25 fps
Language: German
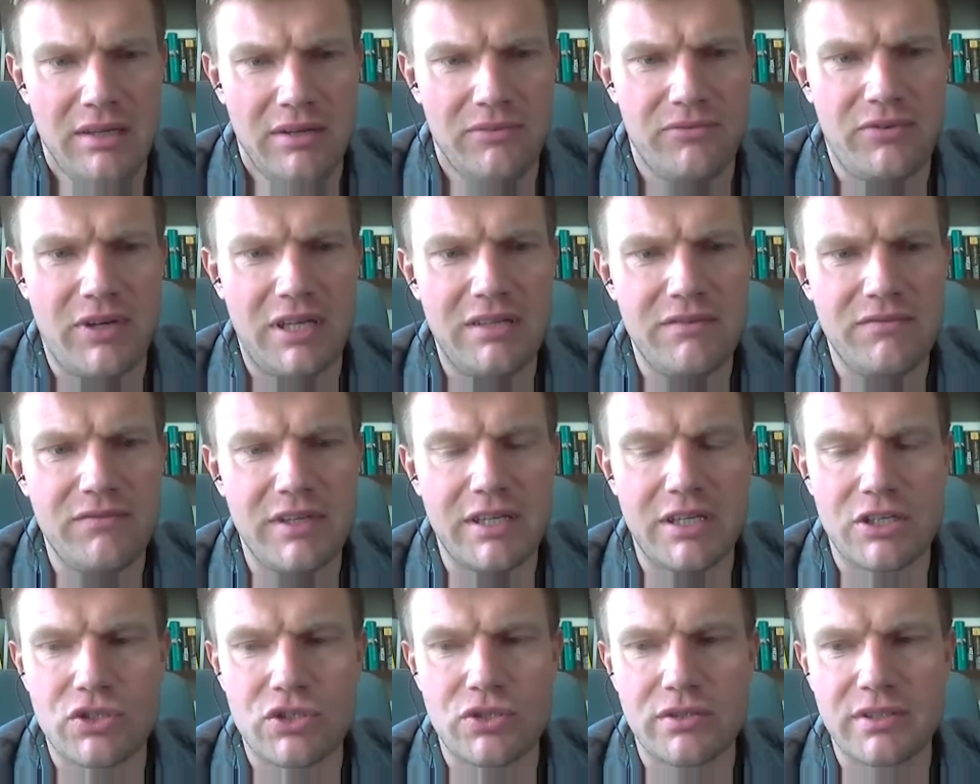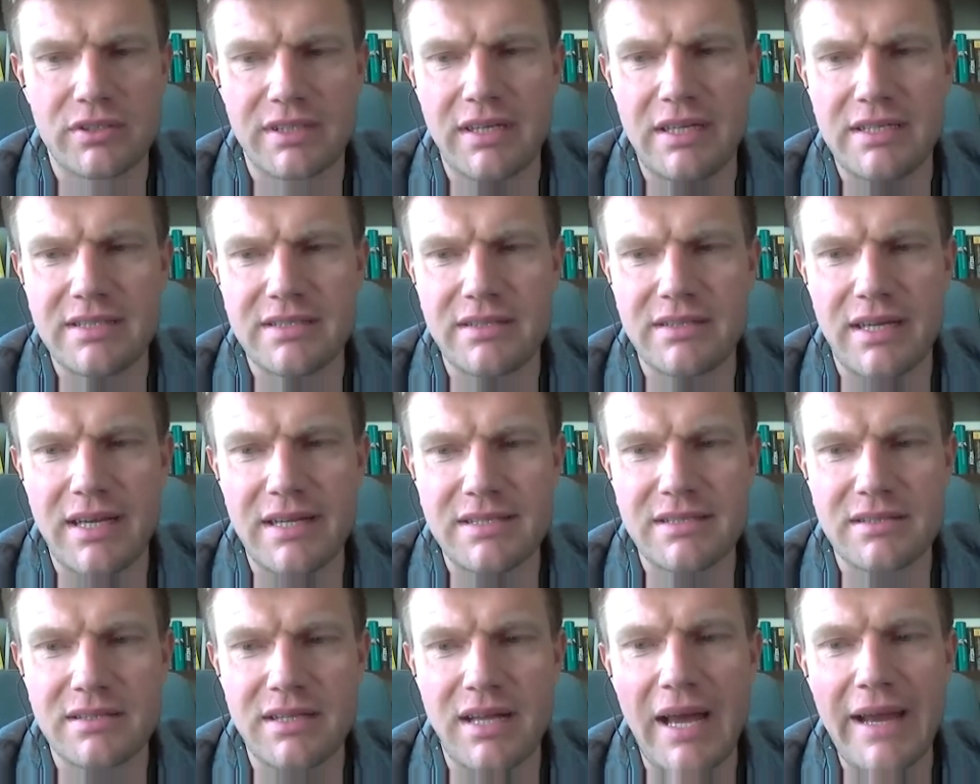fanden wir ja schon als,
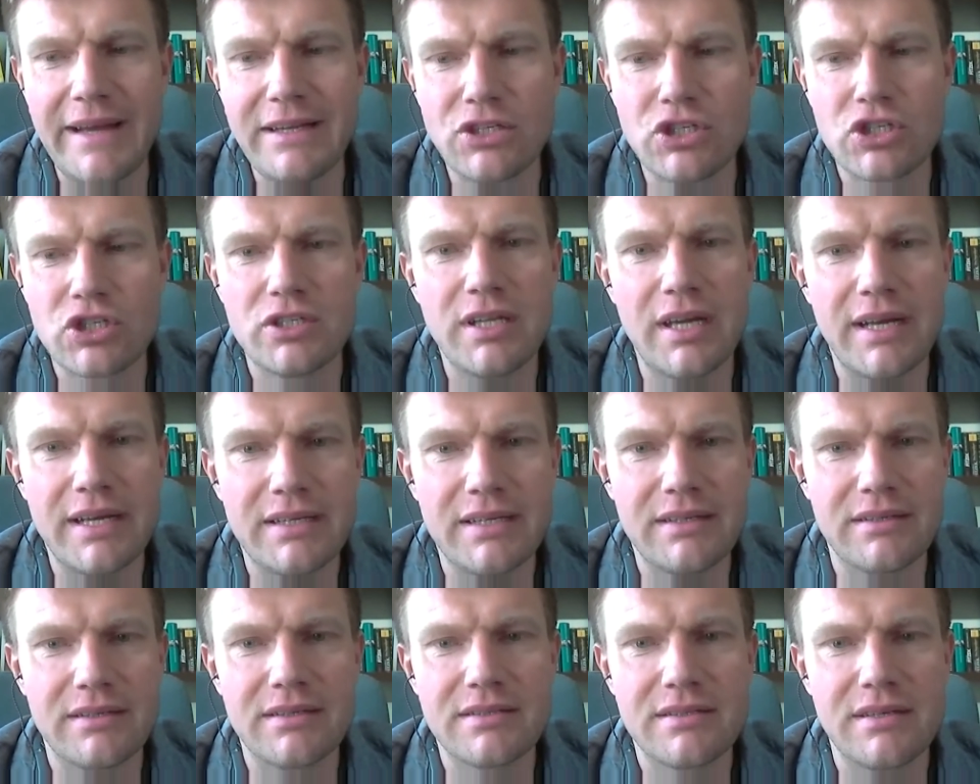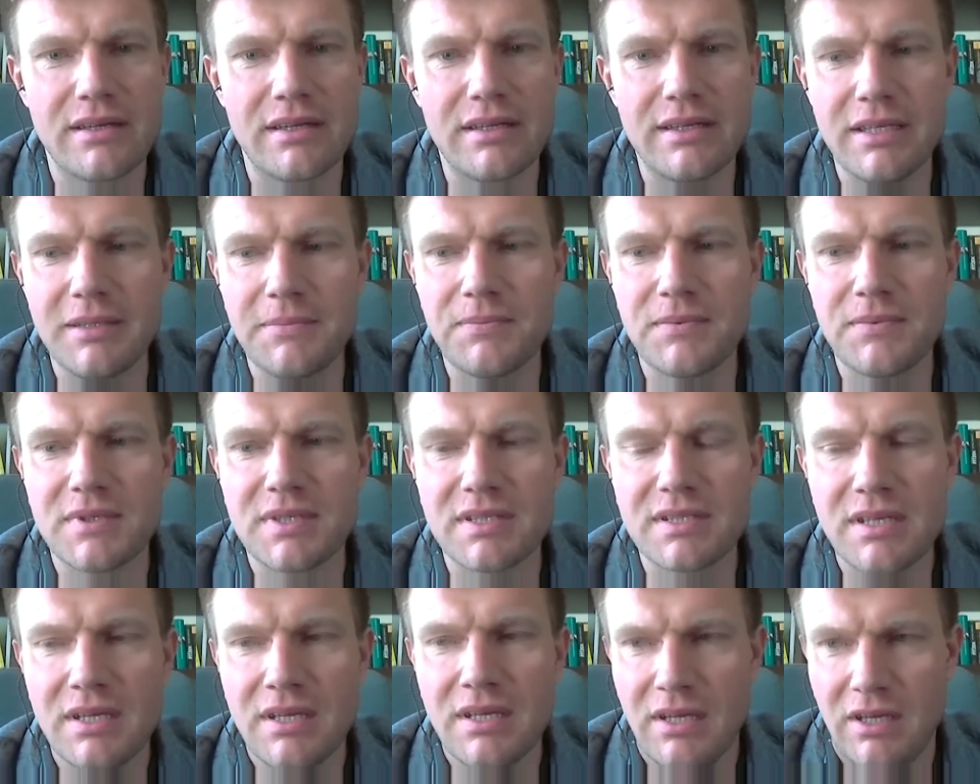als ein einschneidendes
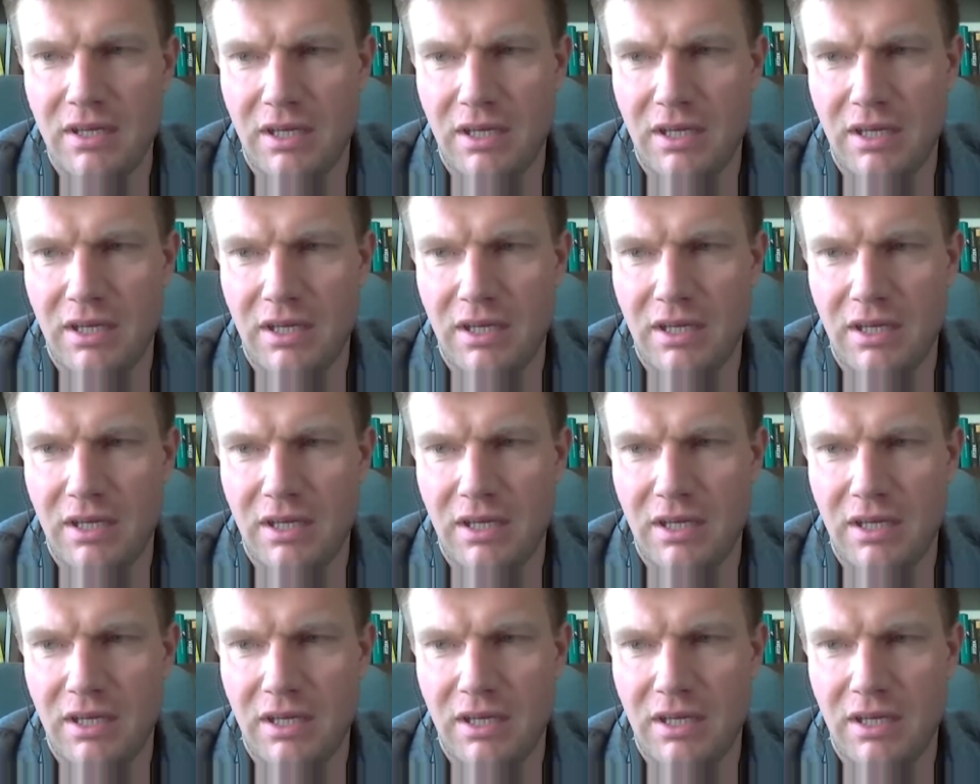Erlebnis.